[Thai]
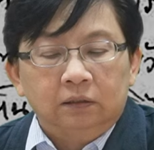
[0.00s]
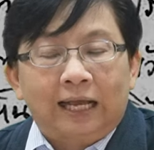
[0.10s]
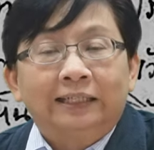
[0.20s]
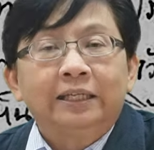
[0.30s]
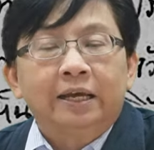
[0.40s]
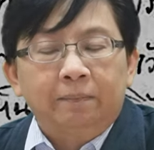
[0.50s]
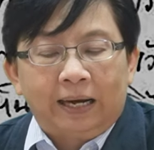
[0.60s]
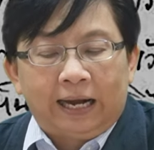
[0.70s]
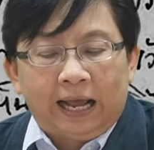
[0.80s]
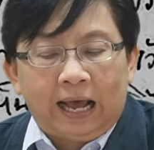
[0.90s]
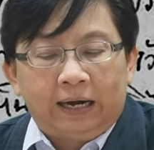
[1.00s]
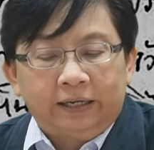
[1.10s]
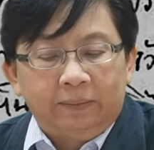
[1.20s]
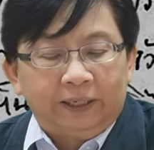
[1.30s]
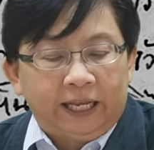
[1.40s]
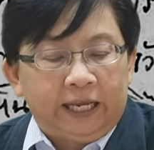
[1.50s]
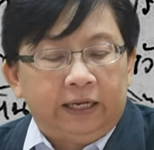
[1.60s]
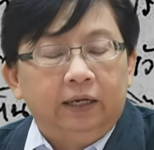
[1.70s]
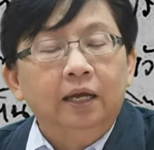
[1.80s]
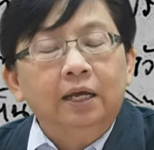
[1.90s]
ทัดเทียมนานาอารยประเท
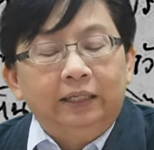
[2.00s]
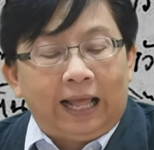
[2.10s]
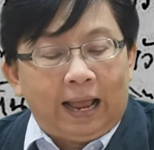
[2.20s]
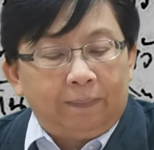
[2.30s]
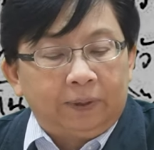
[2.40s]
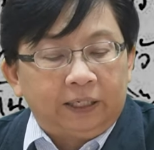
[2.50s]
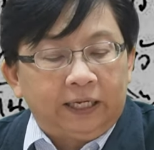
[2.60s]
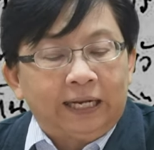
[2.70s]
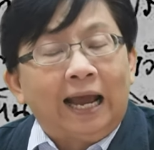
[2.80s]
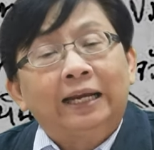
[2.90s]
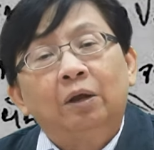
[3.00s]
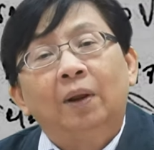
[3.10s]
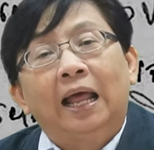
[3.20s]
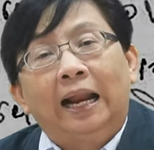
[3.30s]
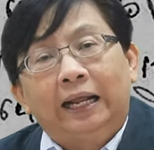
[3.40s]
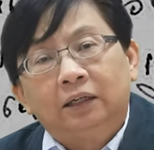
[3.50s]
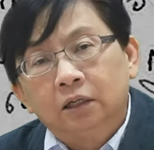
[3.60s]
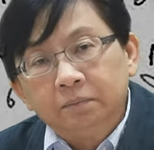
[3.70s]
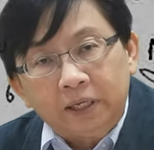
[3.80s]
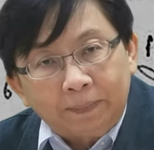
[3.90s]
ศแต่ประเทศไทยในเวลานั้น
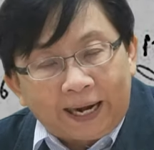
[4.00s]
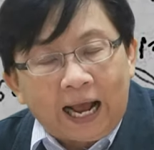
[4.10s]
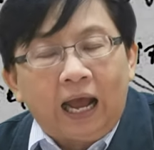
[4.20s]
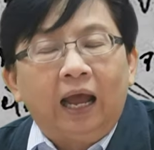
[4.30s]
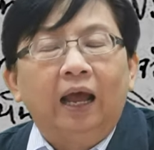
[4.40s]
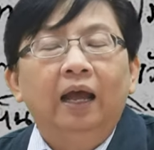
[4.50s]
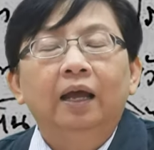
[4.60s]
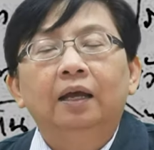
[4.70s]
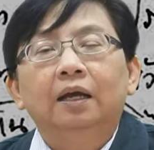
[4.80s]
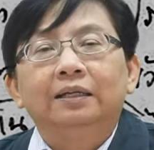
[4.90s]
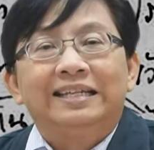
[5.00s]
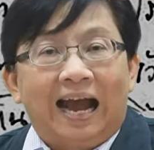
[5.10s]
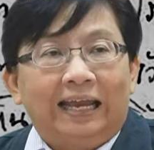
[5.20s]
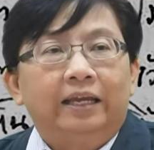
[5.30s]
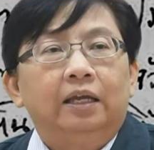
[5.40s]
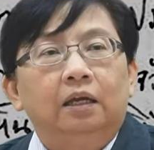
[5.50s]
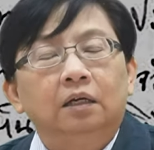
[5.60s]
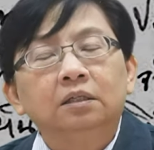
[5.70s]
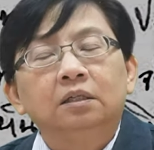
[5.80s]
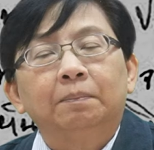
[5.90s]
ก็มีปัญหาใหญ่
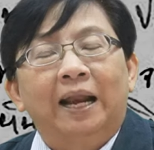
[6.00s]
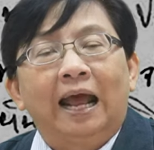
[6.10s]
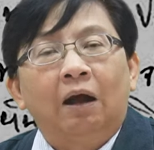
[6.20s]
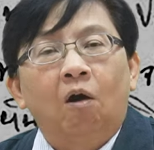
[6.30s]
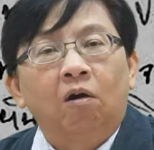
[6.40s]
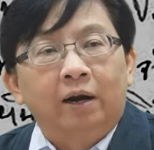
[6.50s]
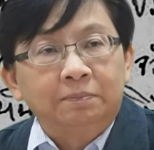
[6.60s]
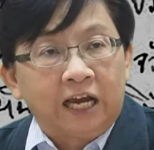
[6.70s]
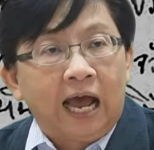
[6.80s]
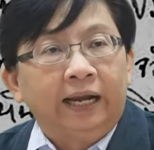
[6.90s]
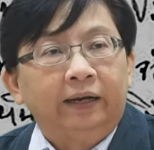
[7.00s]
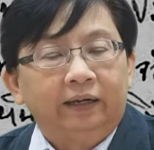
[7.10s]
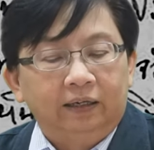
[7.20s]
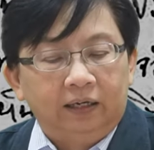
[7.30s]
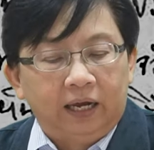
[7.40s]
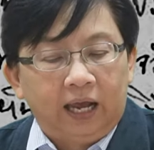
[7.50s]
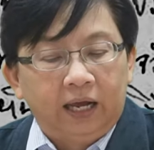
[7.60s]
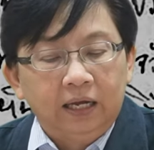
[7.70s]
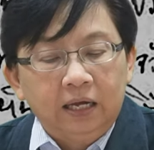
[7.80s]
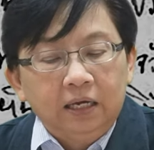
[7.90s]
ก็คือปัญหาคอร์รัปชันนะคะ
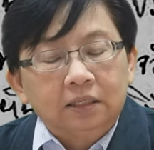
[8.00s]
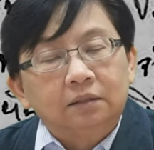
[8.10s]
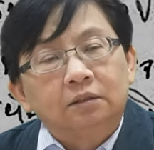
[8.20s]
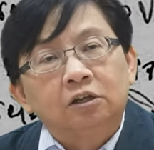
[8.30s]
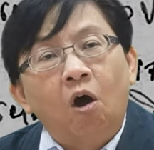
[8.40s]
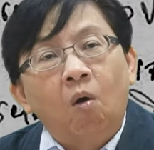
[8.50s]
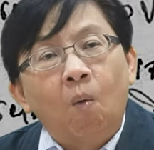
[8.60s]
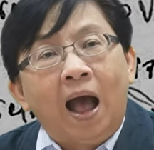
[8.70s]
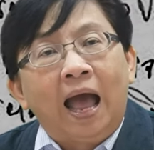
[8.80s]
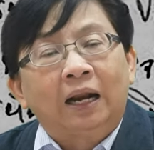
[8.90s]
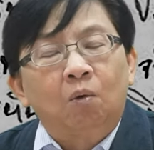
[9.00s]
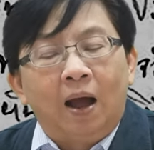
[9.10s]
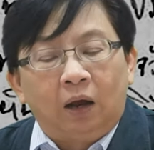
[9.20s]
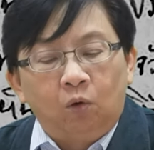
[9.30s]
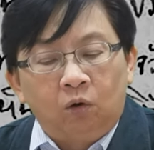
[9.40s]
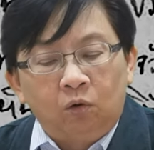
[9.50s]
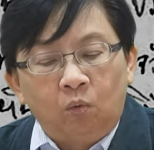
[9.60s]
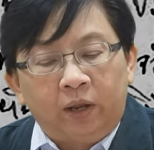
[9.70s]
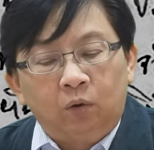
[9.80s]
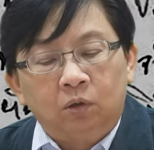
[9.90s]
ช่องว่างระหว่างคนร
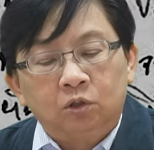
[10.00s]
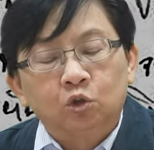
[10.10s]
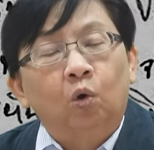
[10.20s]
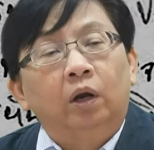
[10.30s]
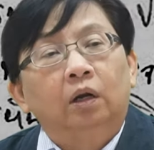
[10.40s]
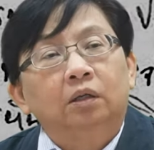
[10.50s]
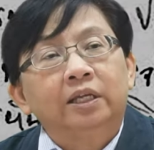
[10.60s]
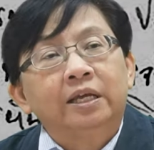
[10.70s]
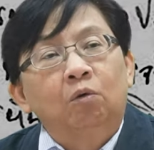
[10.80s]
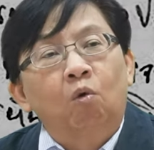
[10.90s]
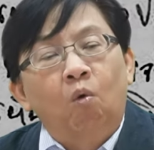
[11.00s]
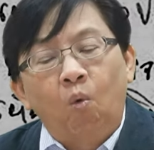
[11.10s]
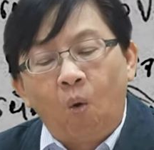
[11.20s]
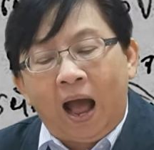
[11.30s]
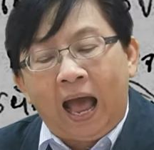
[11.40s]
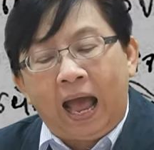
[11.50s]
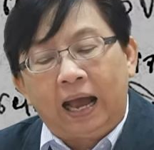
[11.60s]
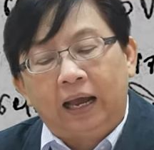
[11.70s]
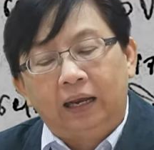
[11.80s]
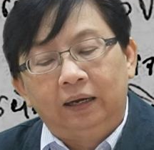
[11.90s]
วยคนจนที่ยังคงกว้าง
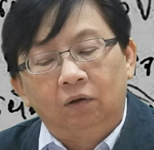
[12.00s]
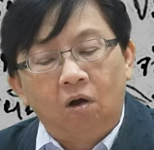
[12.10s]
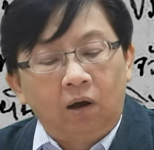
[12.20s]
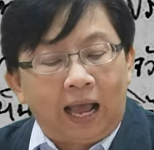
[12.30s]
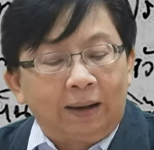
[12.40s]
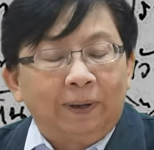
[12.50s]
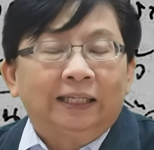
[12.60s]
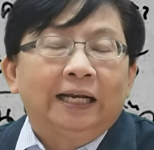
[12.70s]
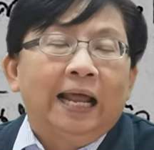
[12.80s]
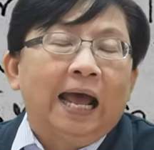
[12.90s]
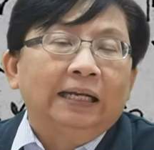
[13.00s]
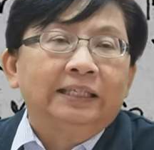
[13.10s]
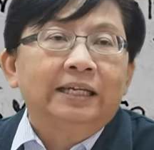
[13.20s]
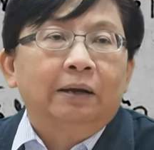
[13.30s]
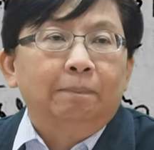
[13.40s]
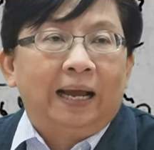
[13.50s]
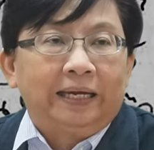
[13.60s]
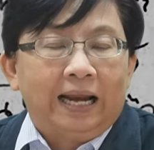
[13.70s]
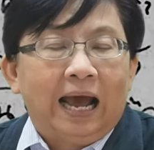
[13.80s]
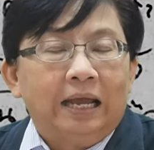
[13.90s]
แล้วก็การพัฒนาที่ยังไป
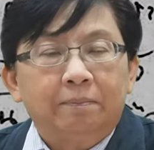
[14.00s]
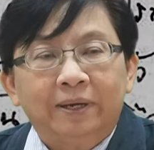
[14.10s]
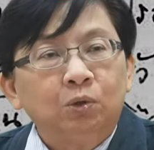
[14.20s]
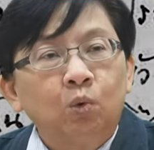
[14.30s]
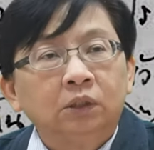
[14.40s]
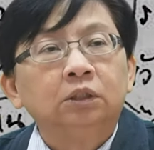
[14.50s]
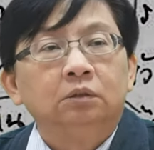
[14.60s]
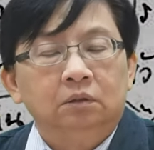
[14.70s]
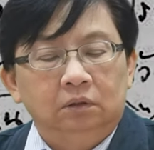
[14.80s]
ได้ไม่ทั่วถึง